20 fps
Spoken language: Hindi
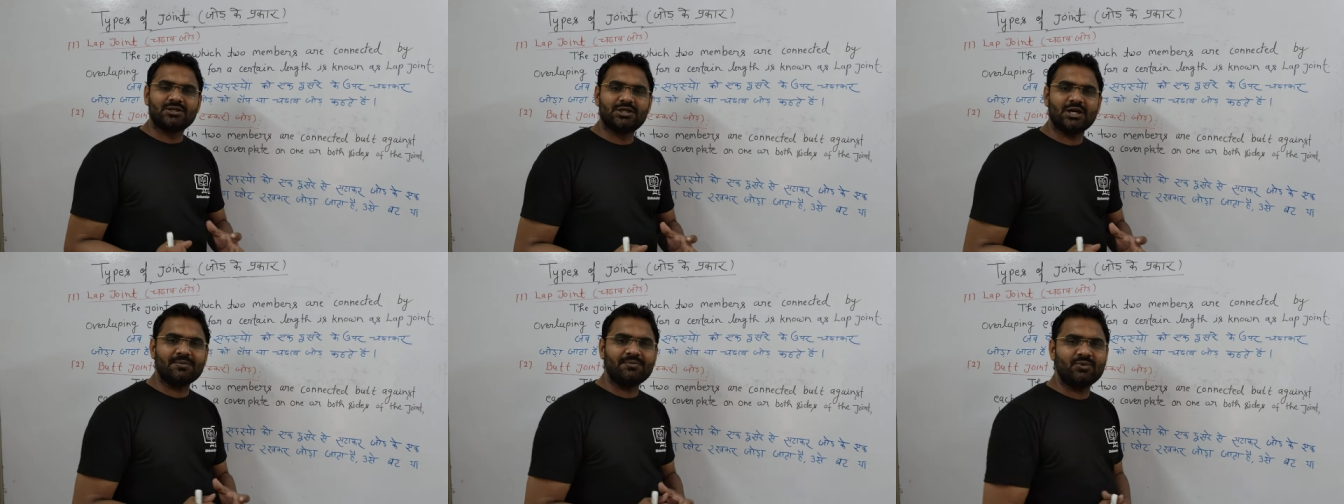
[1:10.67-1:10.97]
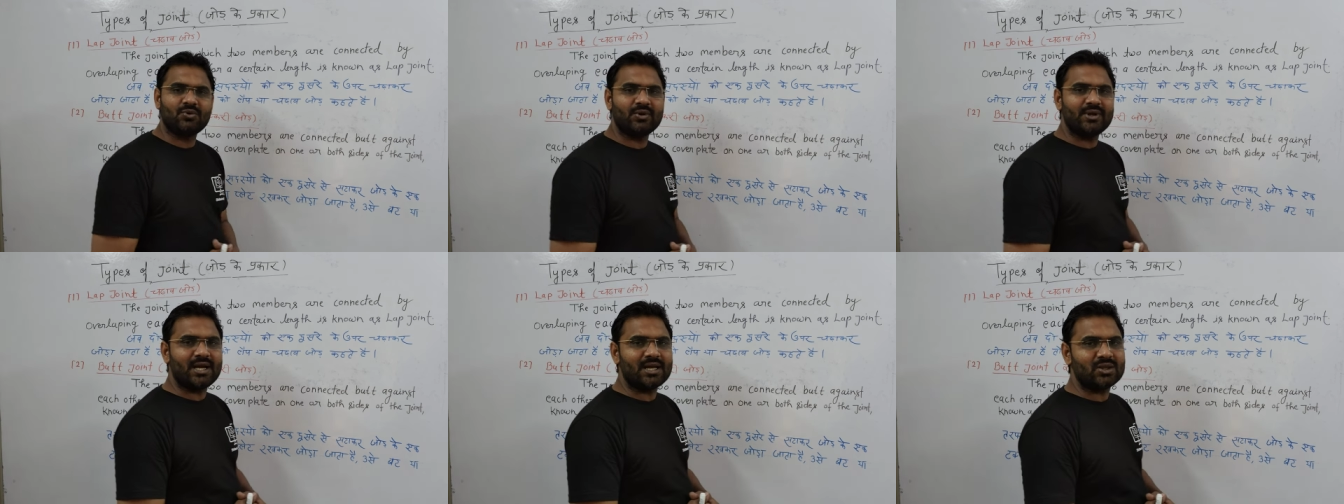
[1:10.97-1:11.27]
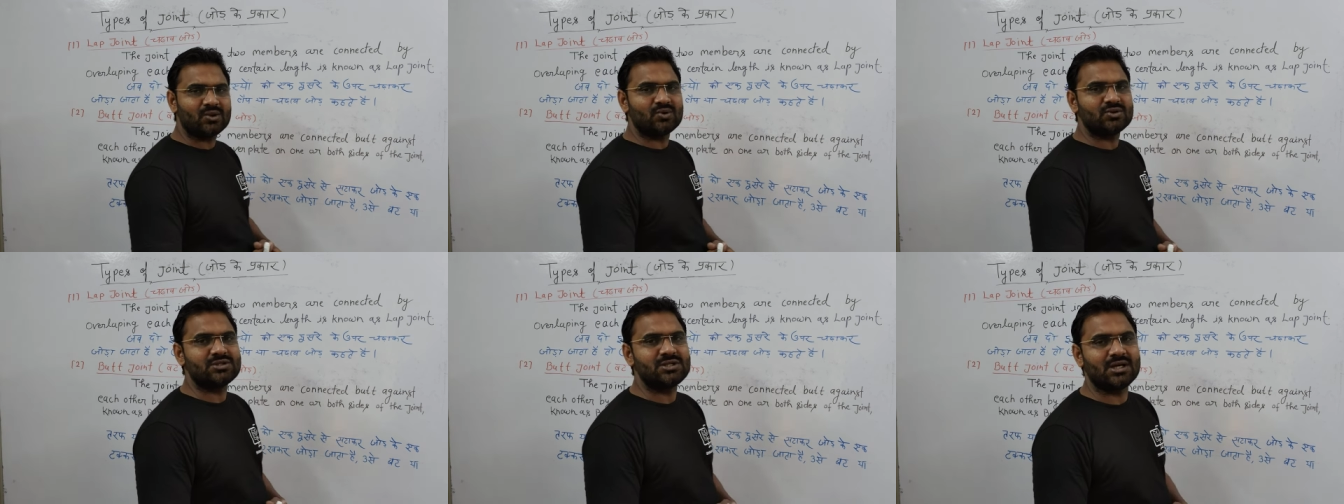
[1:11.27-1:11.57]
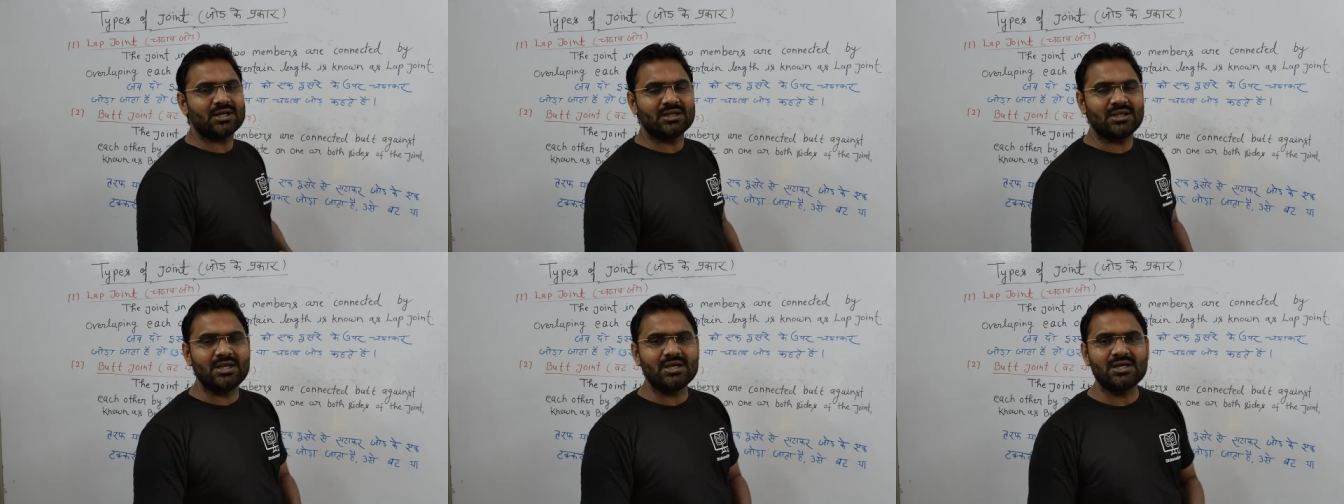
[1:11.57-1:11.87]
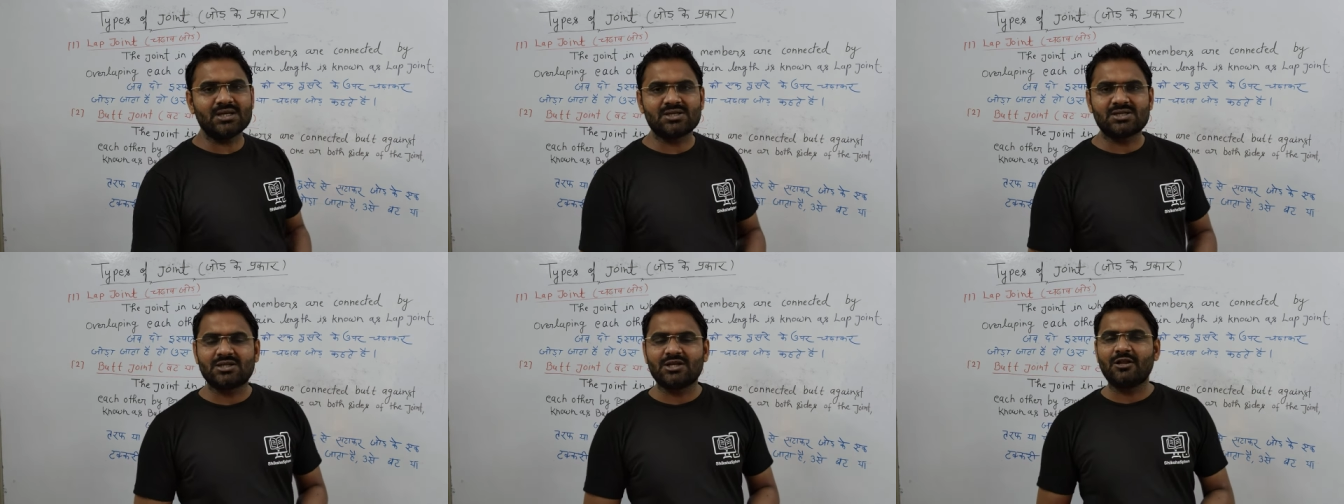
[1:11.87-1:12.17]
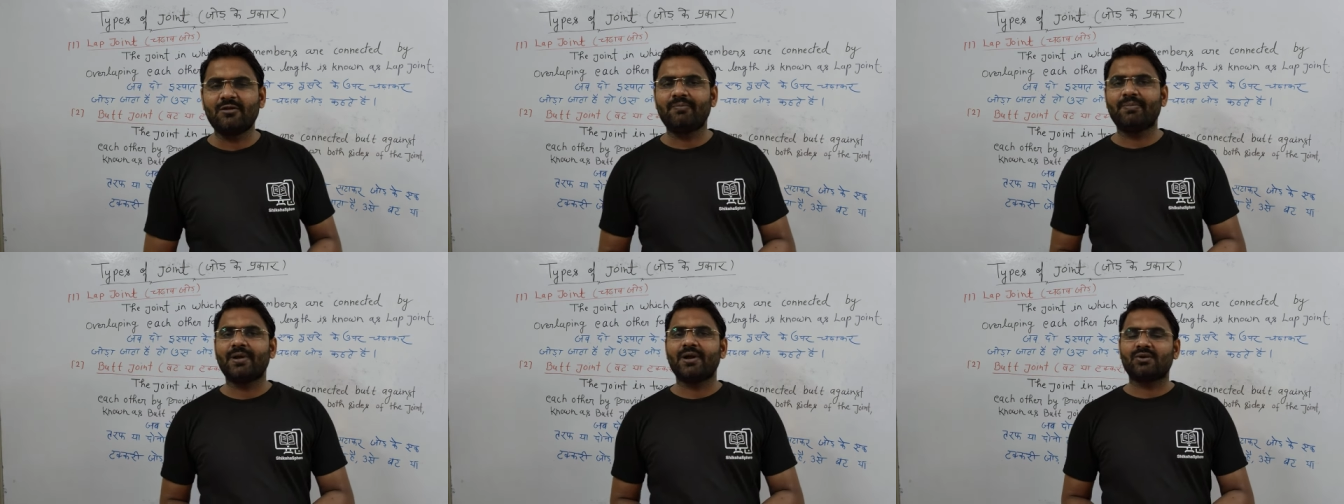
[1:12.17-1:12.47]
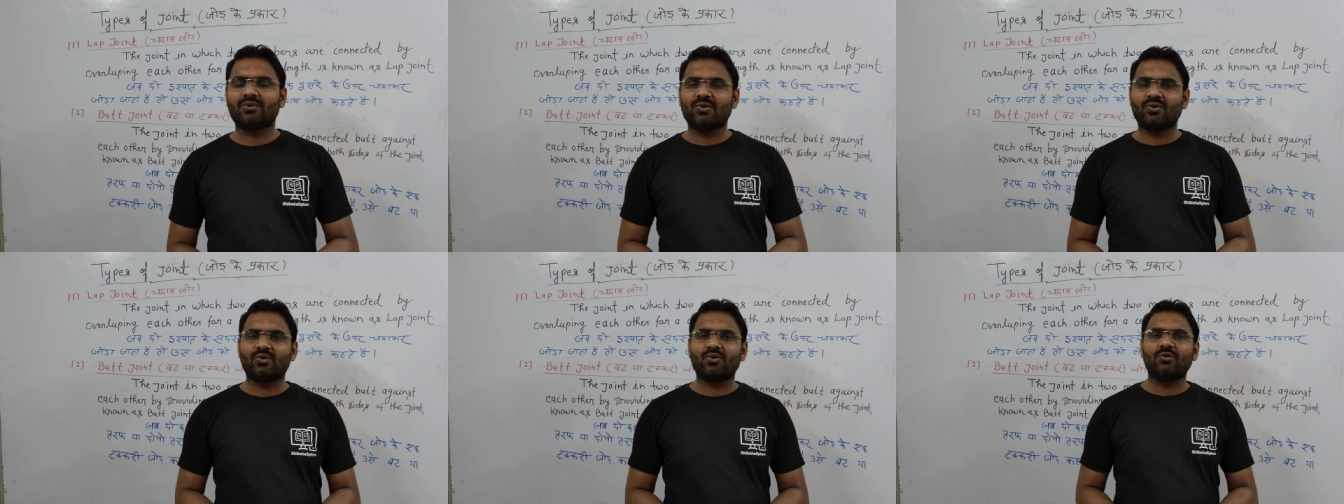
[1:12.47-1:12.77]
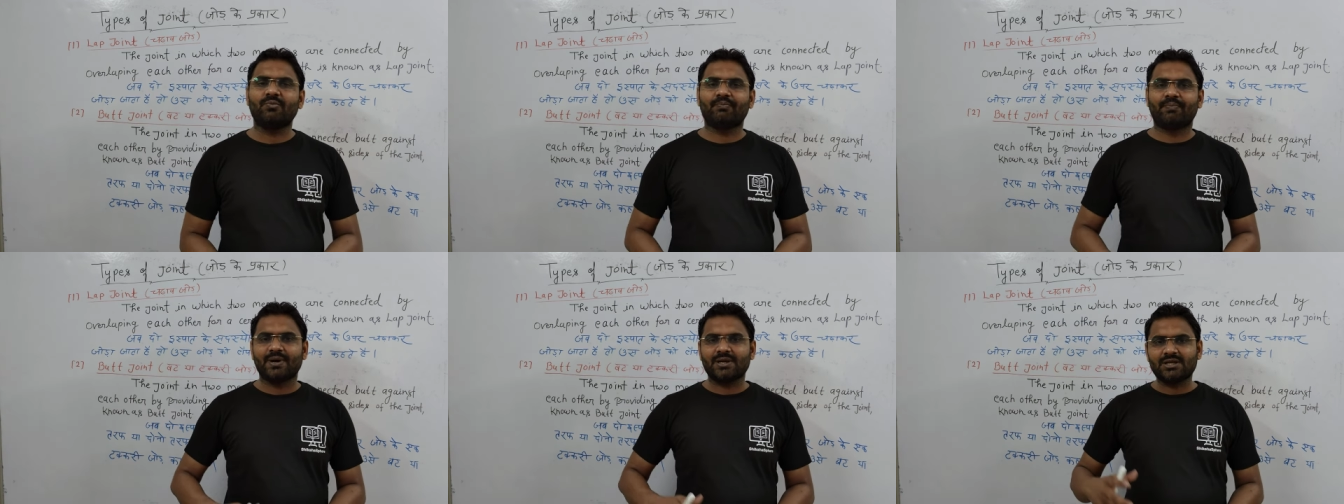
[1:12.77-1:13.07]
जब दो या दो से अधिक स्टील प्लेटों को